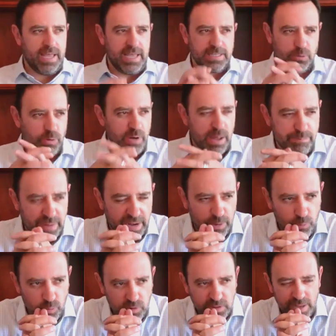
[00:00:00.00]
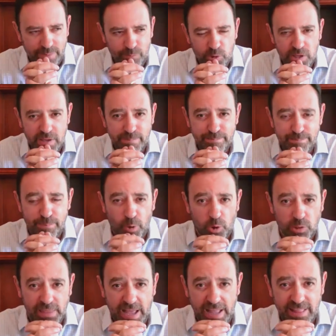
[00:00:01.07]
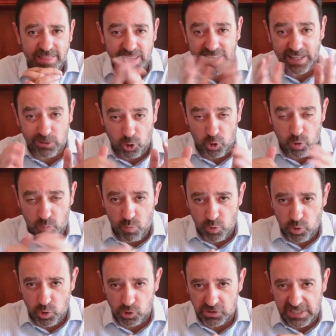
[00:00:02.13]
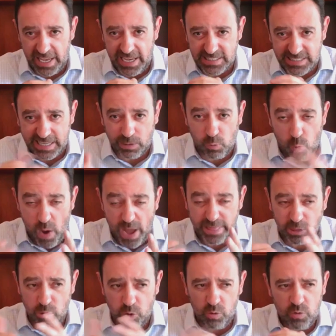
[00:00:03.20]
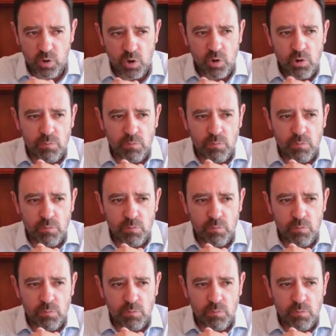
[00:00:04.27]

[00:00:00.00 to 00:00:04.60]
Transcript: es una pregunta muy importante que todo mundo se hace. ¿Cuándo?